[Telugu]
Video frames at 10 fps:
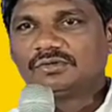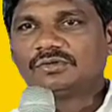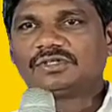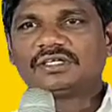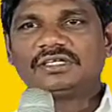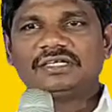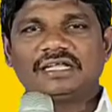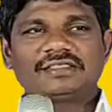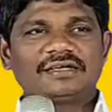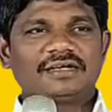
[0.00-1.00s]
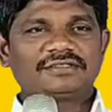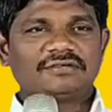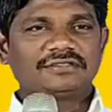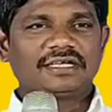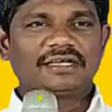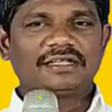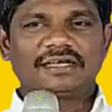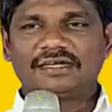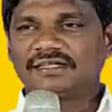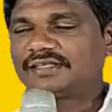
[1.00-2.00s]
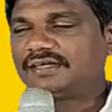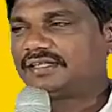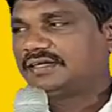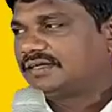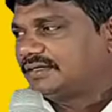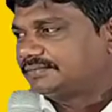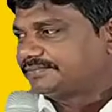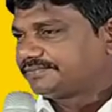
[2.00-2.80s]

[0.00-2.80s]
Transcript: కూతుర్ని అత్తగారు సంసారానికి వెళ్ళనెత్తలేదంట